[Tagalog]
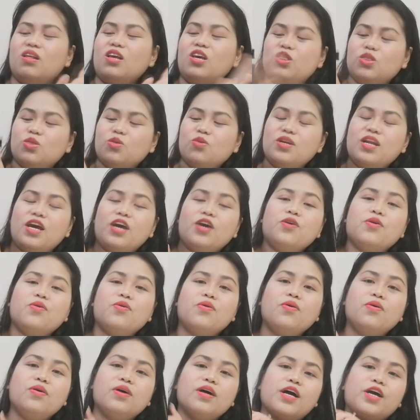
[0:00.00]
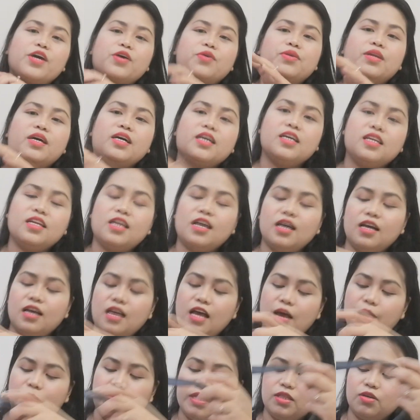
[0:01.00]
ito na yung ngayon na
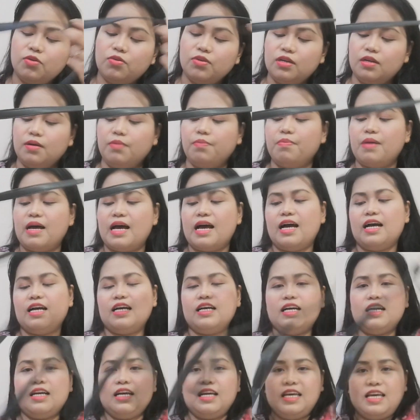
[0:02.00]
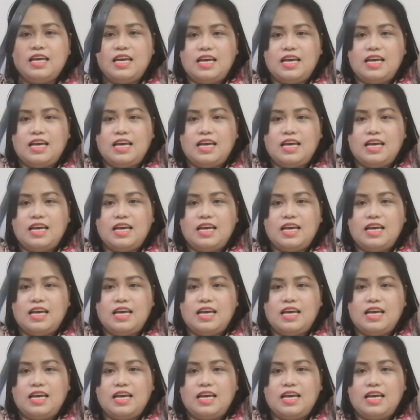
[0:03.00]
ginagamit ko na bag